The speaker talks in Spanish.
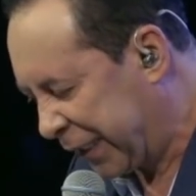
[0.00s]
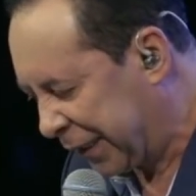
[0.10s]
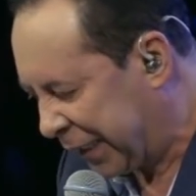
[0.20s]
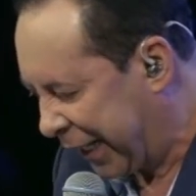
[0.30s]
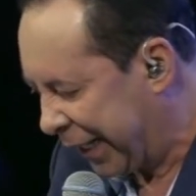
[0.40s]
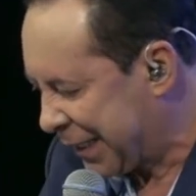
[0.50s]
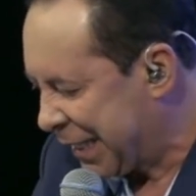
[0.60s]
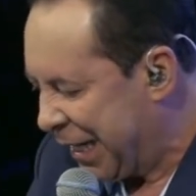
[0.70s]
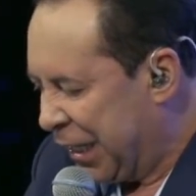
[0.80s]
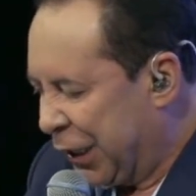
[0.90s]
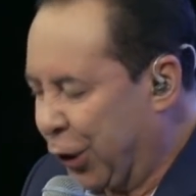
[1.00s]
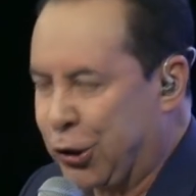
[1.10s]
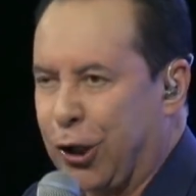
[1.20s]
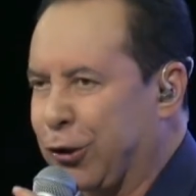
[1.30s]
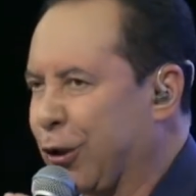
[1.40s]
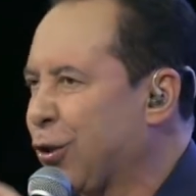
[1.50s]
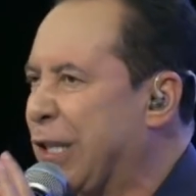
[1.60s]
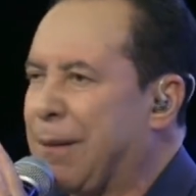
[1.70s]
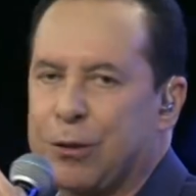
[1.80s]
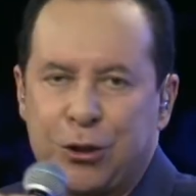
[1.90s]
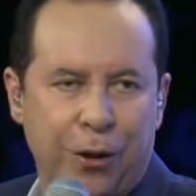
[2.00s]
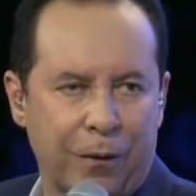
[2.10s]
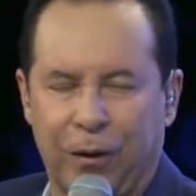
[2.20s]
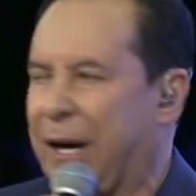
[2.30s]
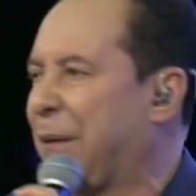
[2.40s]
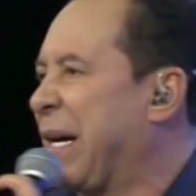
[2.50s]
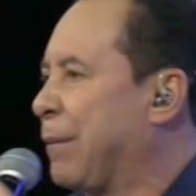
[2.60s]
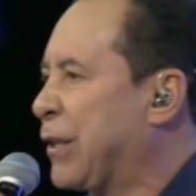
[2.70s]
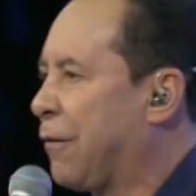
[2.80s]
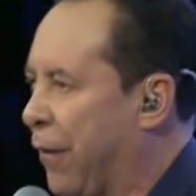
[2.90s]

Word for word: 93, nosotros usábamos todo lo que veíamos